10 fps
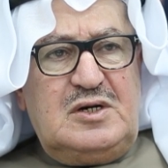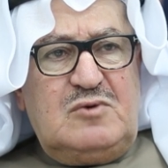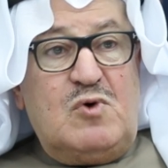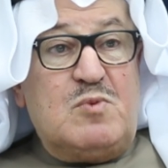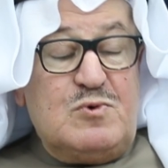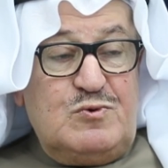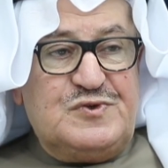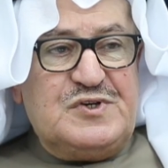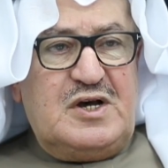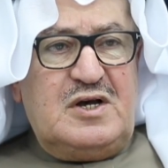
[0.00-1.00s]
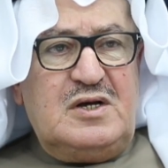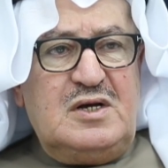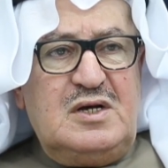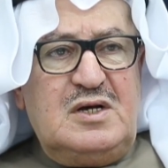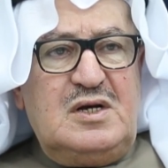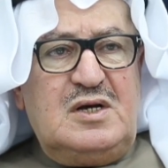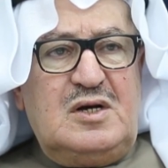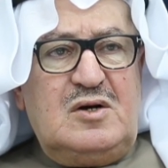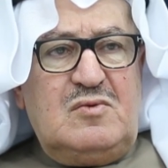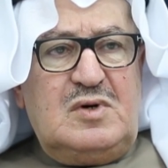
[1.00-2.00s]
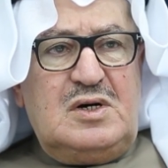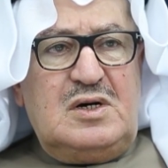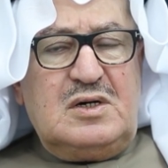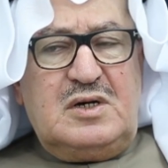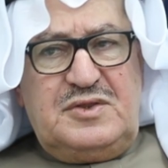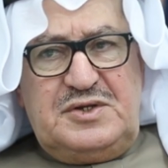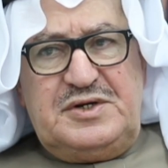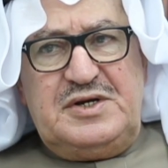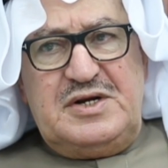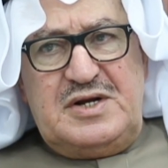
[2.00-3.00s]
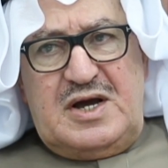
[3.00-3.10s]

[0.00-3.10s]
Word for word: وموسى وكثيرين